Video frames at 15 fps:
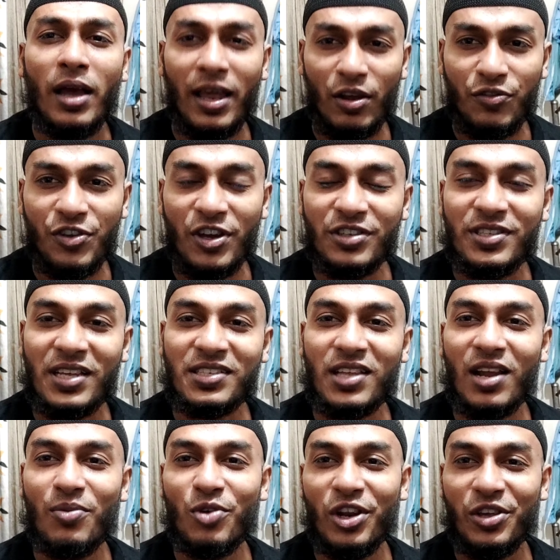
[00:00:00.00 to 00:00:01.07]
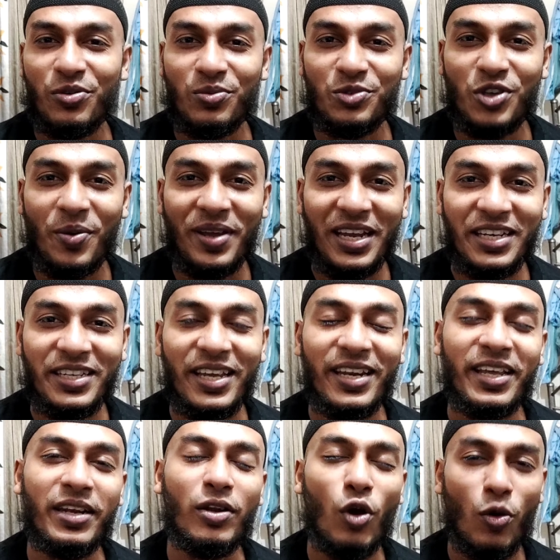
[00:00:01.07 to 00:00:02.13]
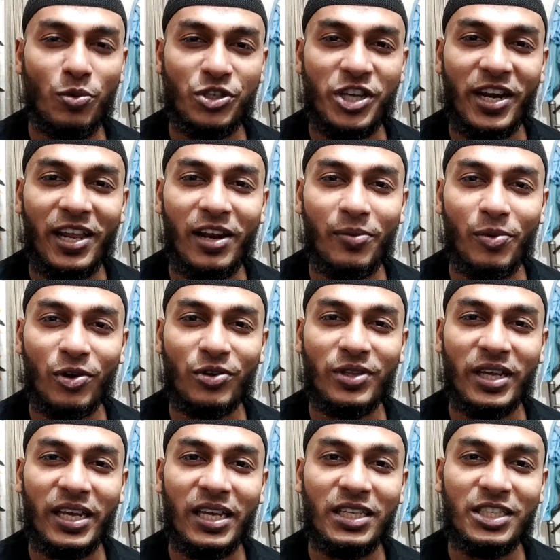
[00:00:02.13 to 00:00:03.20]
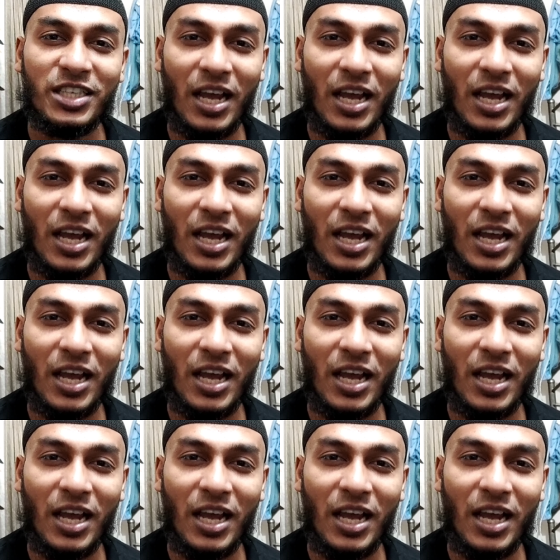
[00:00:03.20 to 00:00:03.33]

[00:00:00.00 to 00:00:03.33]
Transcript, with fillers: হ্যালো ভিউয়ার্স আসসালামু আলাইকুম সবাইকে টিএনএন অপু চ্যানেলের পক্ষ থেকে